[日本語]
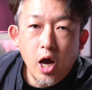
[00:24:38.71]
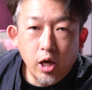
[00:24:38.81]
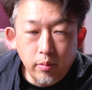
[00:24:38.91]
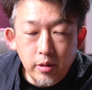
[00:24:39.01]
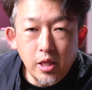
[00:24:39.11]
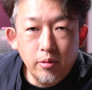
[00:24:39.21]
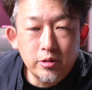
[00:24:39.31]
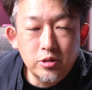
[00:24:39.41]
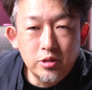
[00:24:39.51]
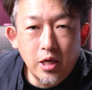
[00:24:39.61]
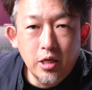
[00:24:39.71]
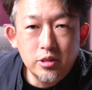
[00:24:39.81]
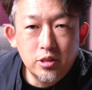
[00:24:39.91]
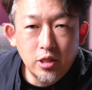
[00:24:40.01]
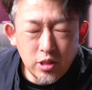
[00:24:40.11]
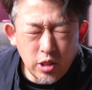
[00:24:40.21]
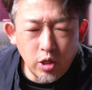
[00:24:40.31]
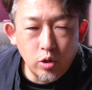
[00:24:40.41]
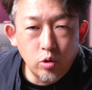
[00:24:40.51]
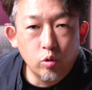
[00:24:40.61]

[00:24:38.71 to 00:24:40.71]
励みになりますんで、ぜひぜひよ